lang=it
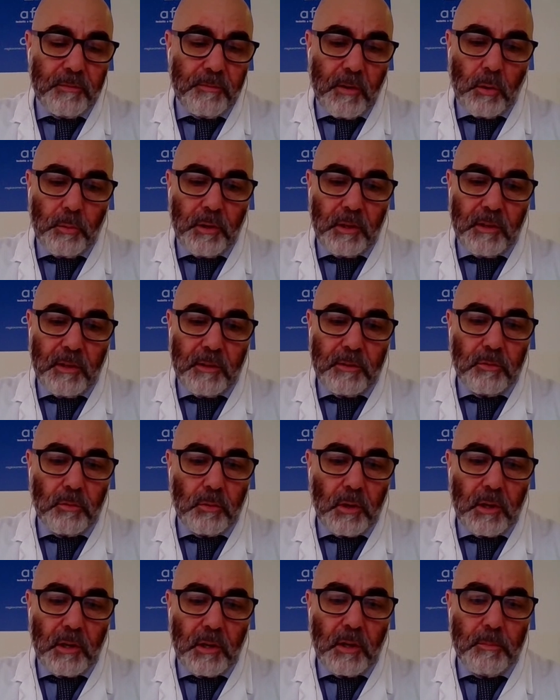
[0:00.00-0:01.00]
Si fa
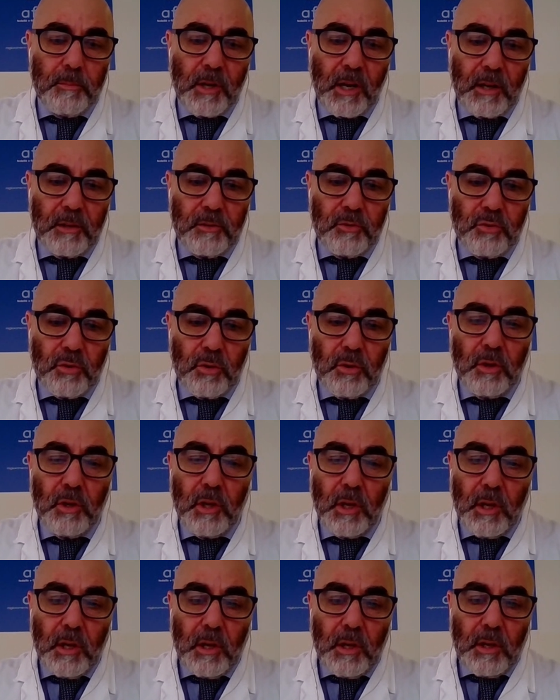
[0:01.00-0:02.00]
un'iniezione nel
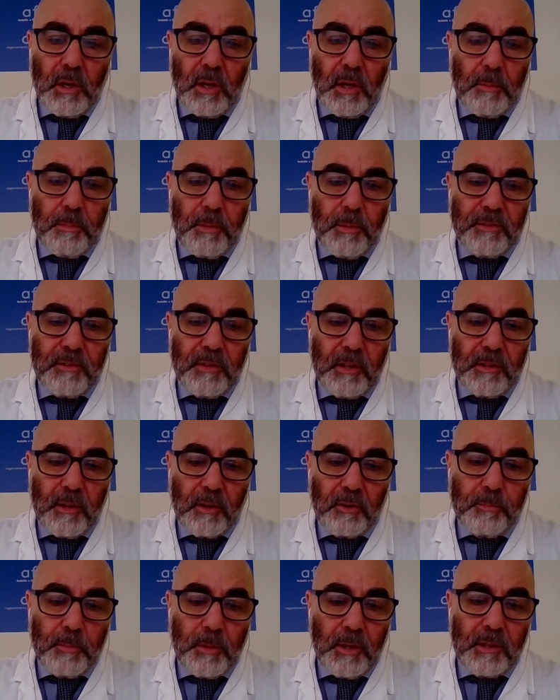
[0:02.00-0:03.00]
braccio, il
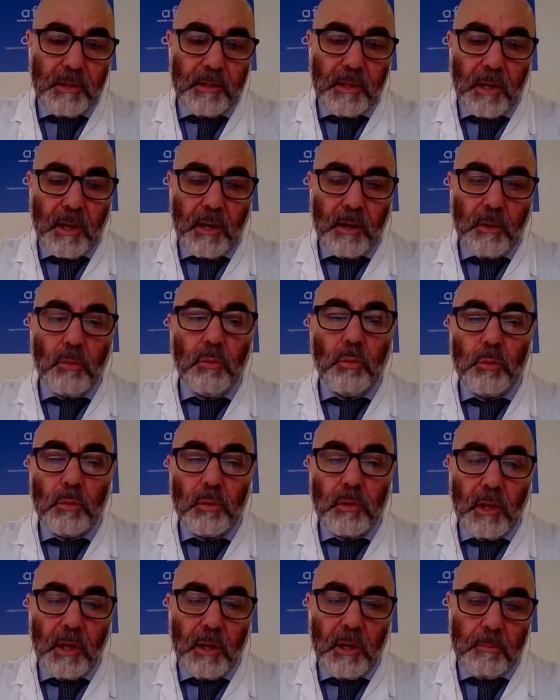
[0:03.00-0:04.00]
paziente aspetta
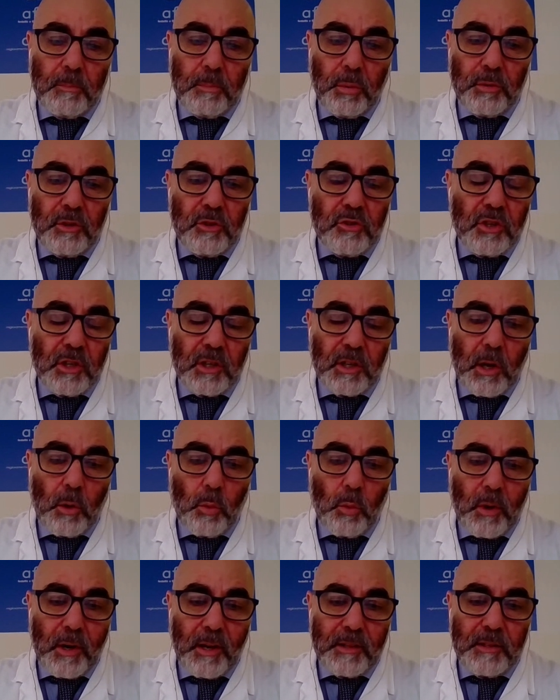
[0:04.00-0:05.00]
un tempo di
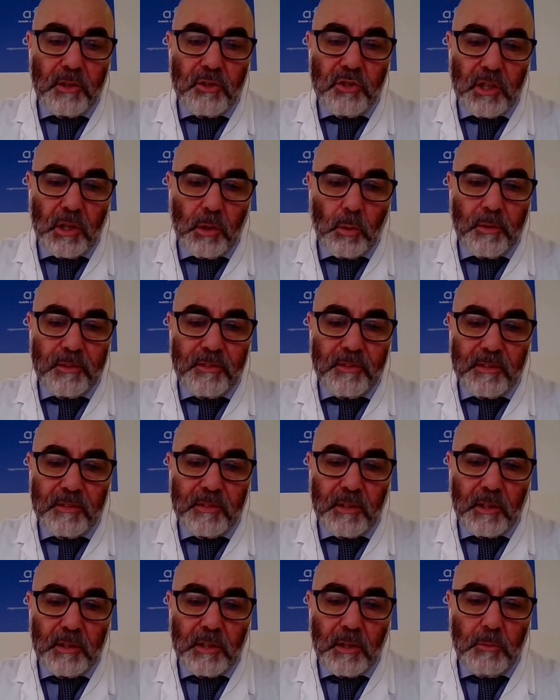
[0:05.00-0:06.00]
circa
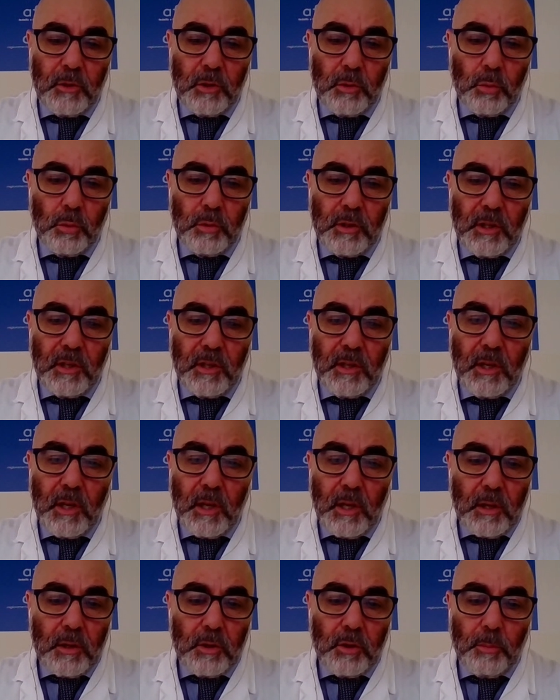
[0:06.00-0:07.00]
45-60
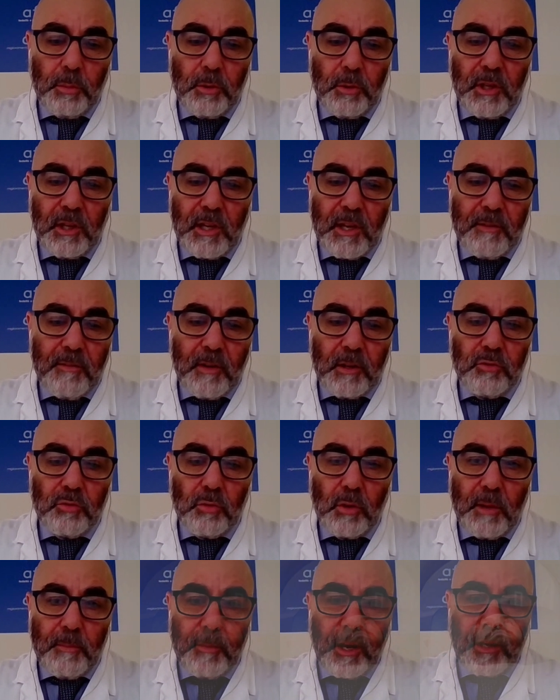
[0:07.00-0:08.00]
minuti, dopodiché va
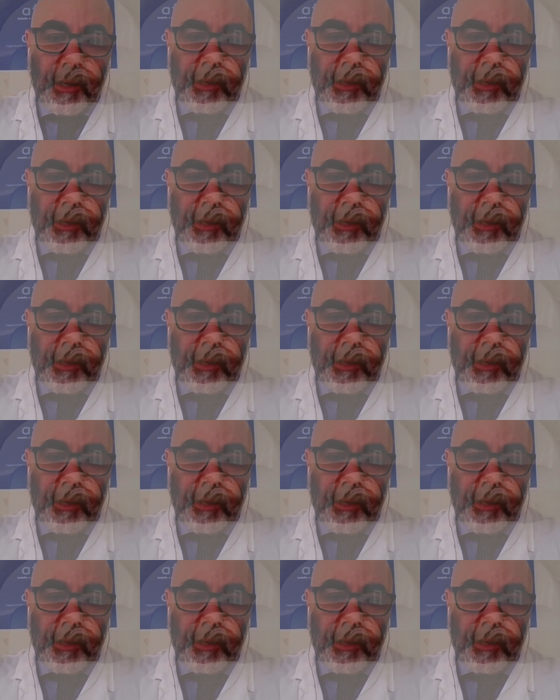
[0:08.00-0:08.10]
sulla